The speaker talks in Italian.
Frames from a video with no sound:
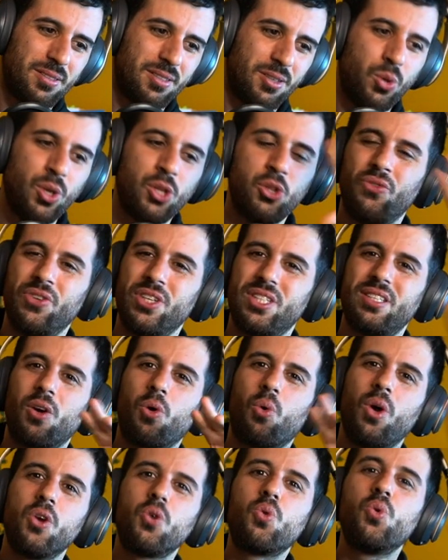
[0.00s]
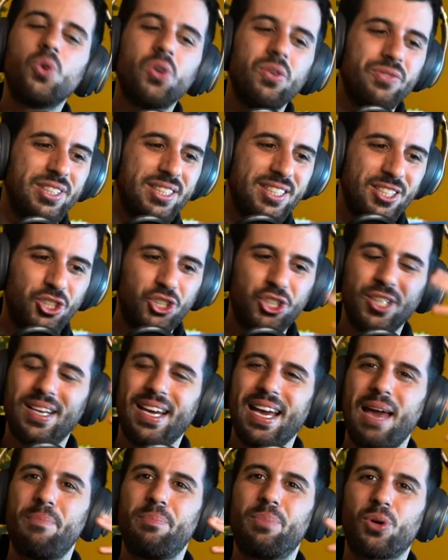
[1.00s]
Qui è dove se qualcuno vi dice
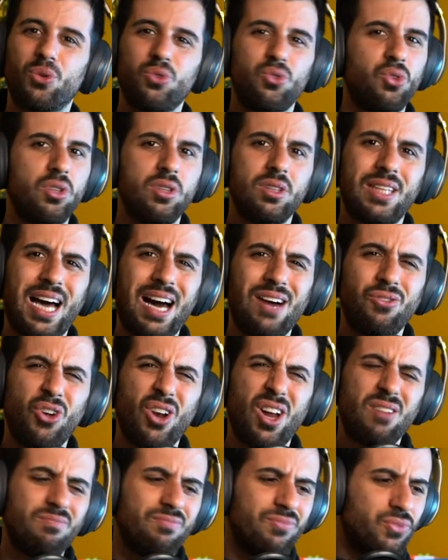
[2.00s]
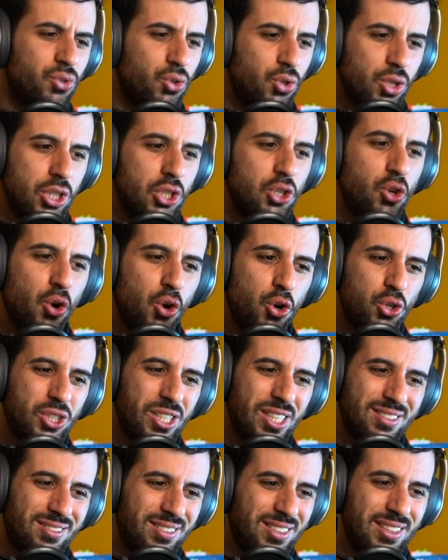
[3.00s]
che è pronto in tavola, voi non lo
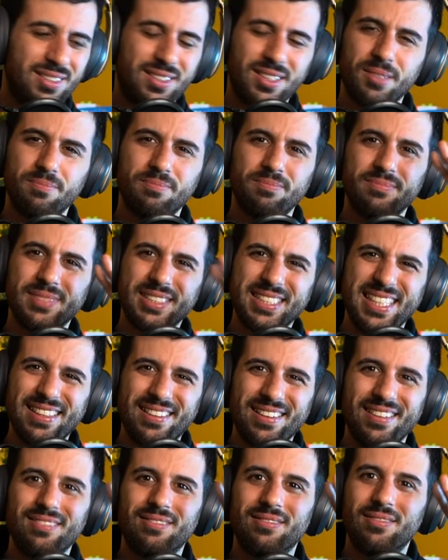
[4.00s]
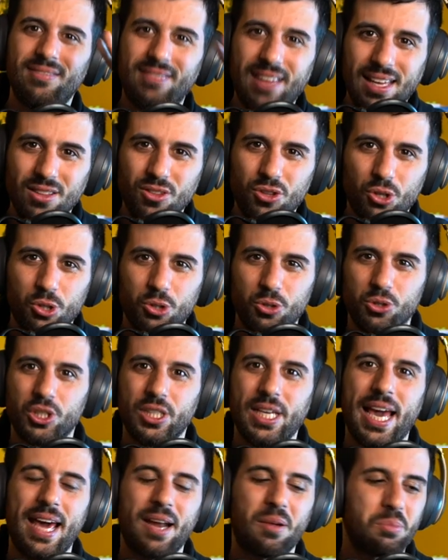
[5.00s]
sentite, eh siete dentro lo
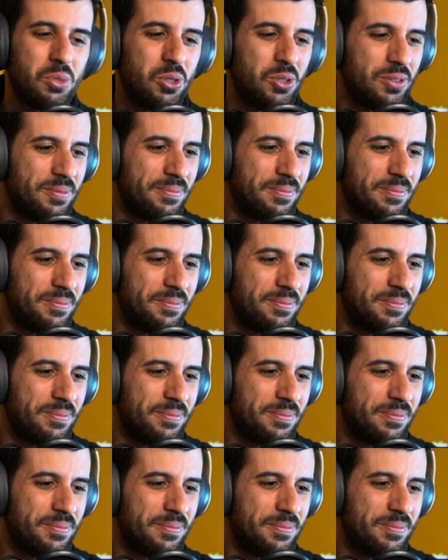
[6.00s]
schermo.